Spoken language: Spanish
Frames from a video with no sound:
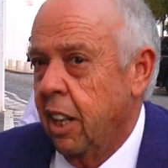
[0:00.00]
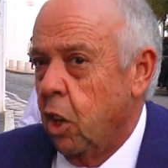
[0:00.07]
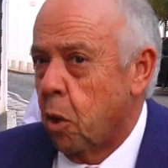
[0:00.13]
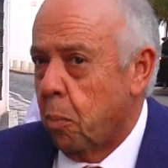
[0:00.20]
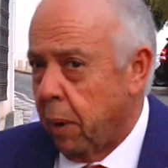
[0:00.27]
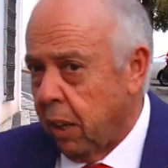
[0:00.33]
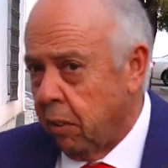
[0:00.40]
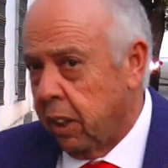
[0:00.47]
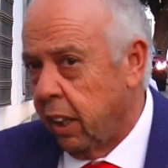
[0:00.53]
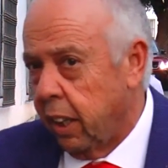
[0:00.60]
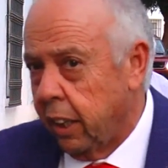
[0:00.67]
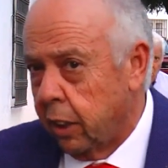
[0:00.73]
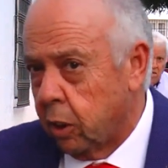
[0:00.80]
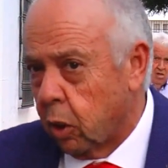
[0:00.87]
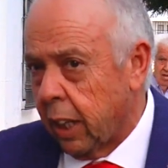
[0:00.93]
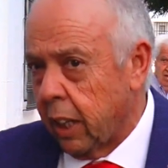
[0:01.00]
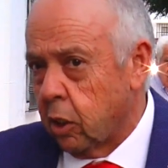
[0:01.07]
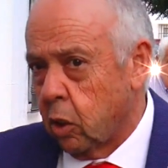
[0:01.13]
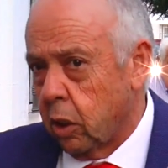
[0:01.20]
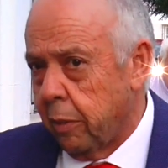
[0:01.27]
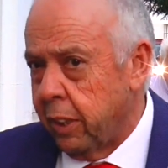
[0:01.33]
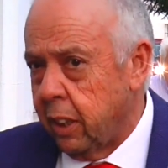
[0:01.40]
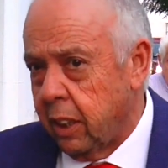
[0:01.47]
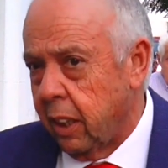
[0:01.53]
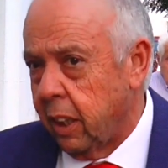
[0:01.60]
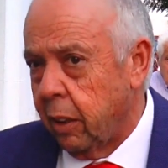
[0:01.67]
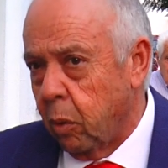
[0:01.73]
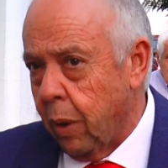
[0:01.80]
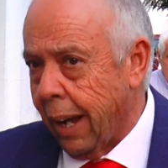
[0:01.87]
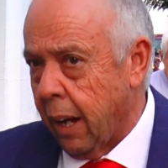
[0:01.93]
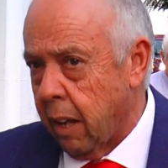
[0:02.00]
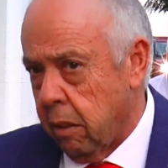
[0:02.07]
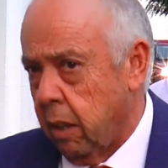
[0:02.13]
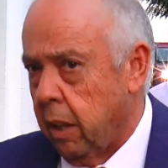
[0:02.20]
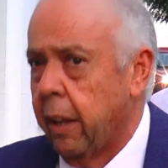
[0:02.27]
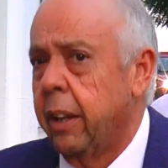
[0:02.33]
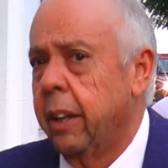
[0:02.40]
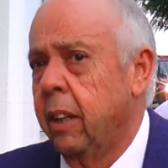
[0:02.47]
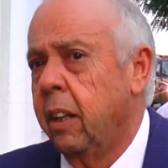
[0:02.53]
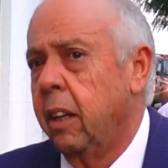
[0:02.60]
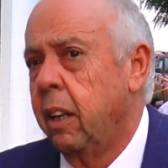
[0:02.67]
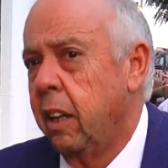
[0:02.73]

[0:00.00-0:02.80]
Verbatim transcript: Nos parece total y una cacicada,